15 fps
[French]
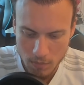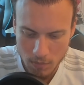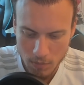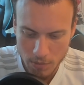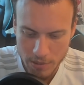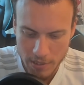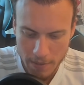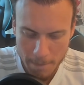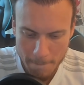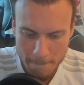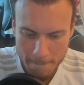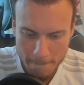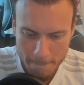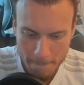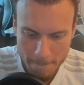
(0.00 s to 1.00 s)
Ok.
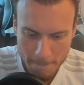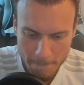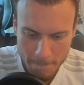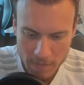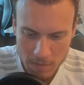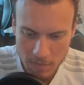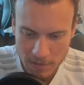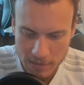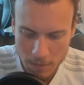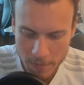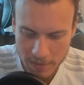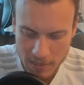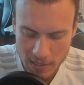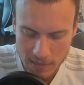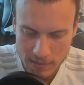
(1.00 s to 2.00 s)
Il m'a tape
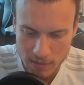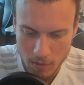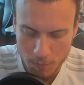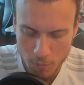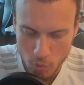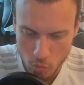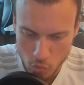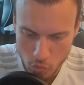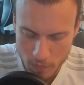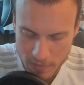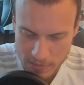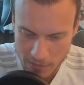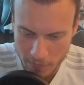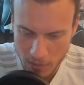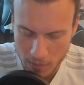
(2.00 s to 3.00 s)
attaque, c'était un peu relou, mais
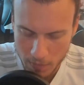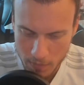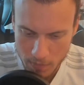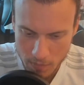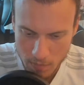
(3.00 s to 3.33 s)
ça va.